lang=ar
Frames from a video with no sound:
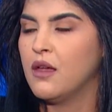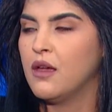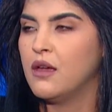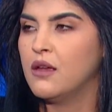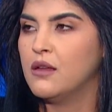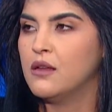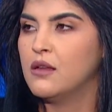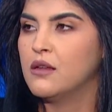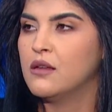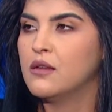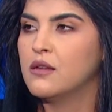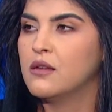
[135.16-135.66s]

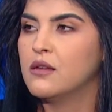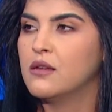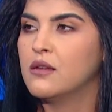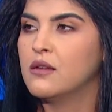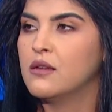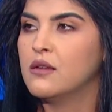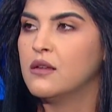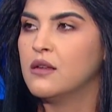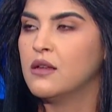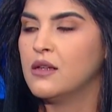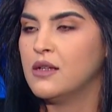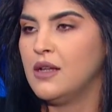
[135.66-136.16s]
آه،
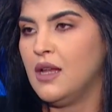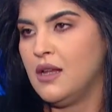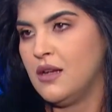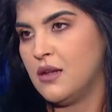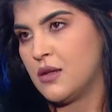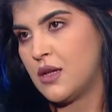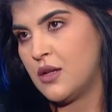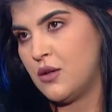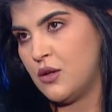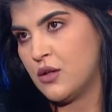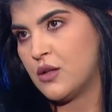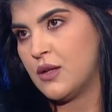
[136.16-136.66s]
نحن
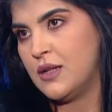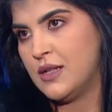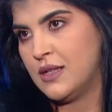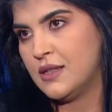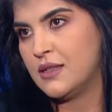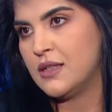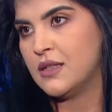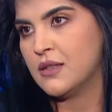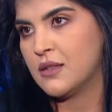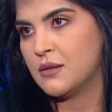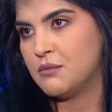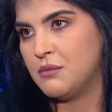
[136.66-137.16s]

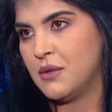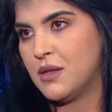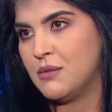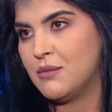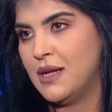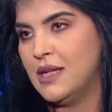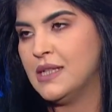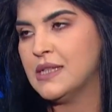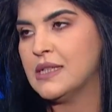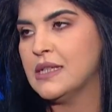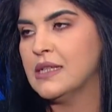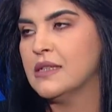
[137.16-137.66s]
قلتي مثل
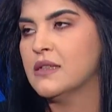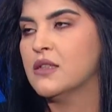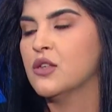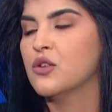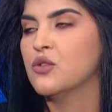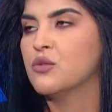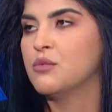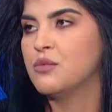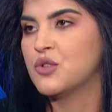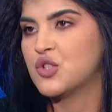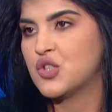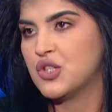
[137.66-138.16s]
ما قلتي انت
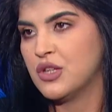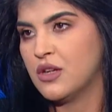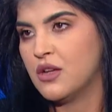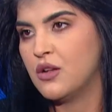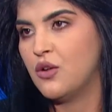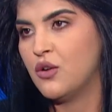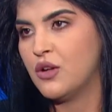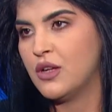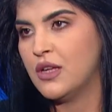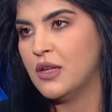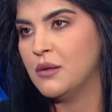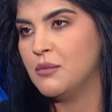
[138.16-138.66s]
انه بشتغل
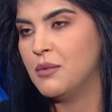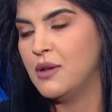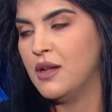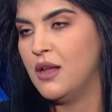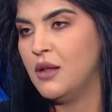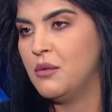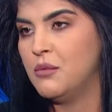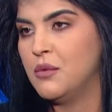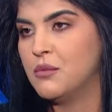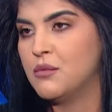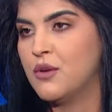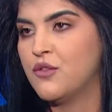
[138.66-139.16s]
اوكي
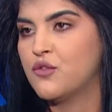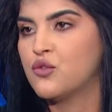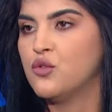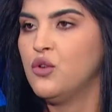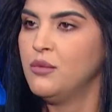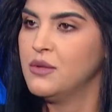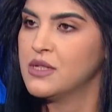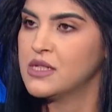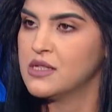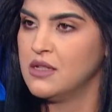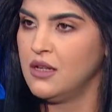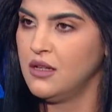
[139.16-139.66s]
بالقلب
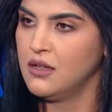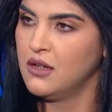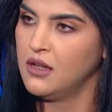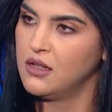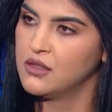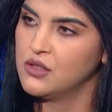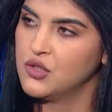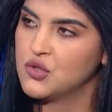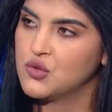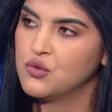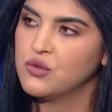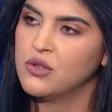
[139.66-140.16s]
المفتوح بس نحن
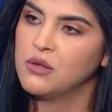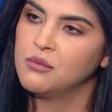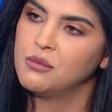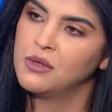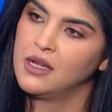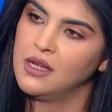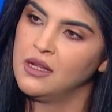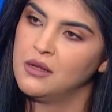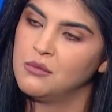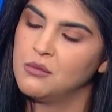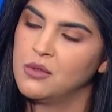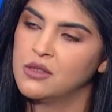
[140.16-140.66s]
احتاجونا
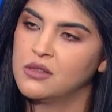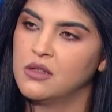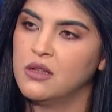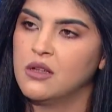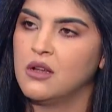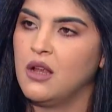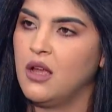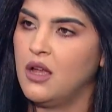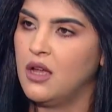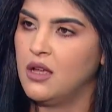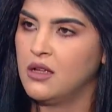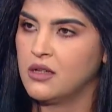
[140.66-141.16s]
بغير
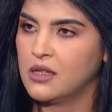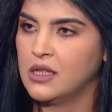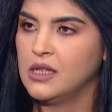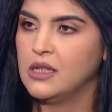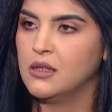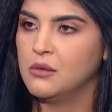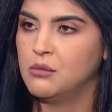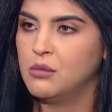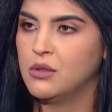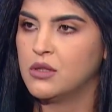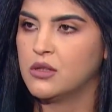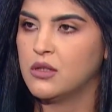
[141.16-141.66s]
مطارح اكيد,
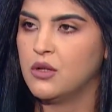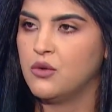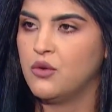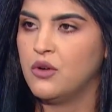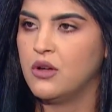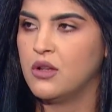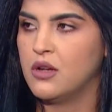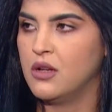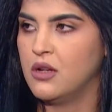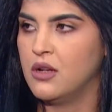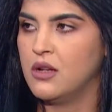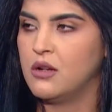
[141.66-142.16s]

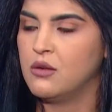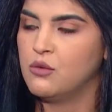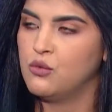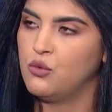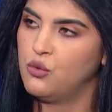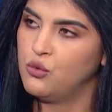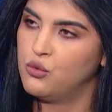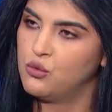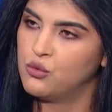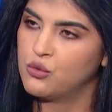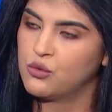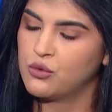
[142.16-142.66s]
بالطوارئ
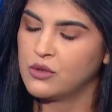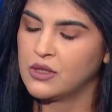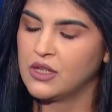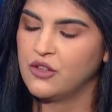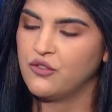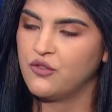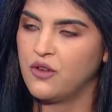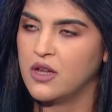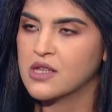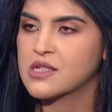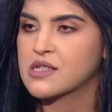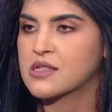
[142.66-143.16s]

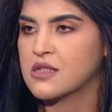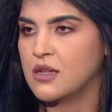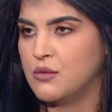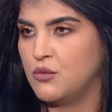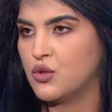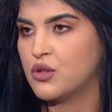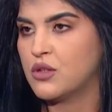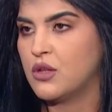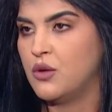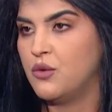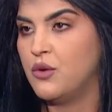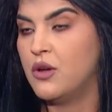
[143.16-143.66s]
وكيف
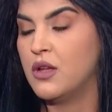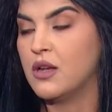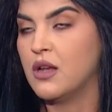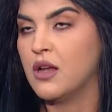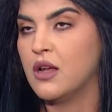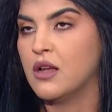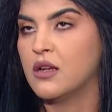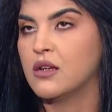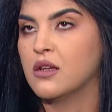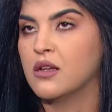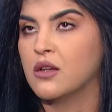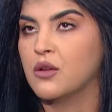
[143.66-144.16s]
قسموا الطوارئ
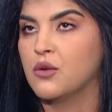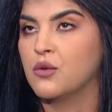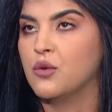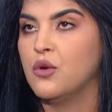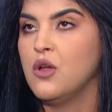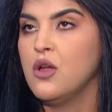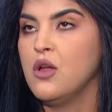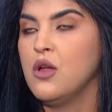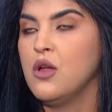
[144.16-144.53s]
عنا